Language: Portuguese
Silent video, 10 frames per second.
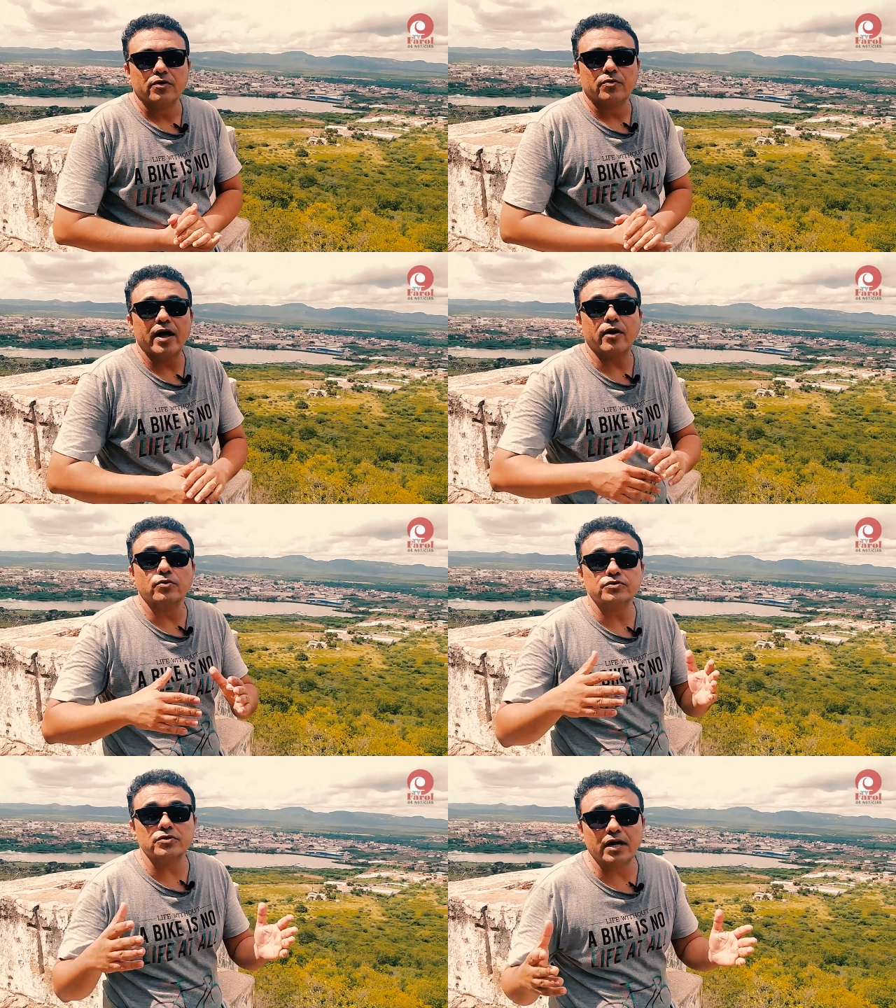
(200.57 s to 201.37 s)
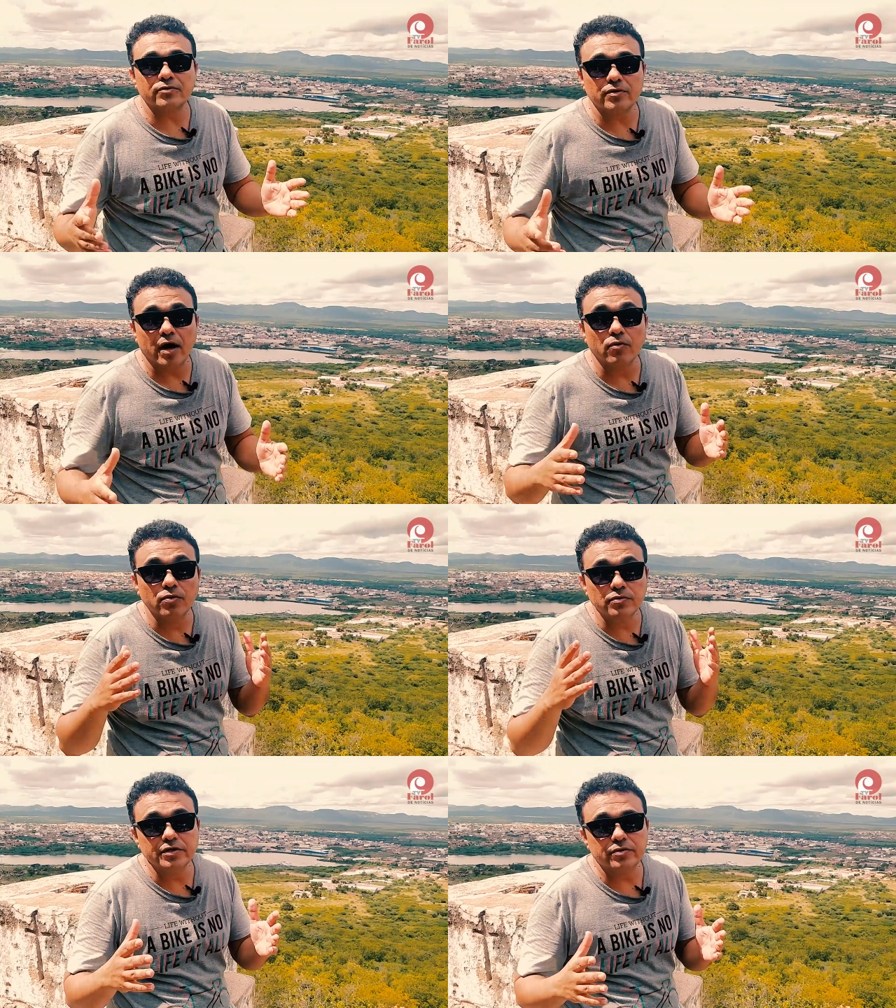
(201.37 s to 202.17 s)
um recurso natural
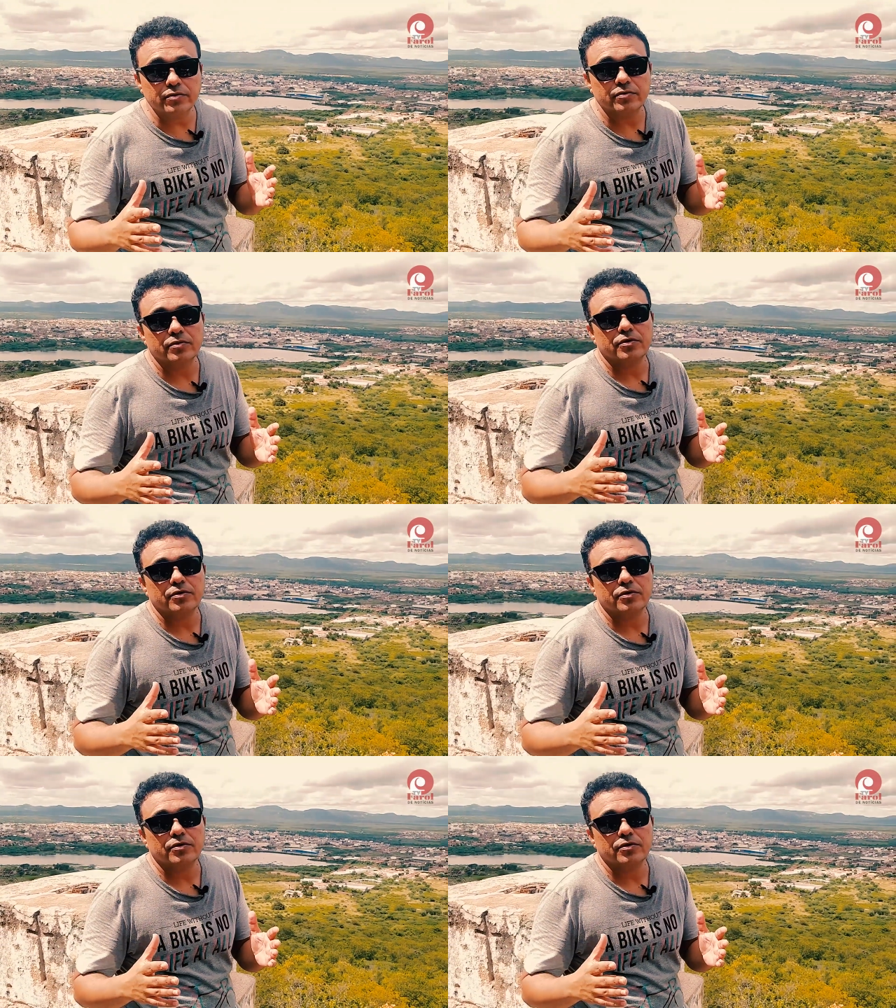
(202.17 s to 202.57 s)
único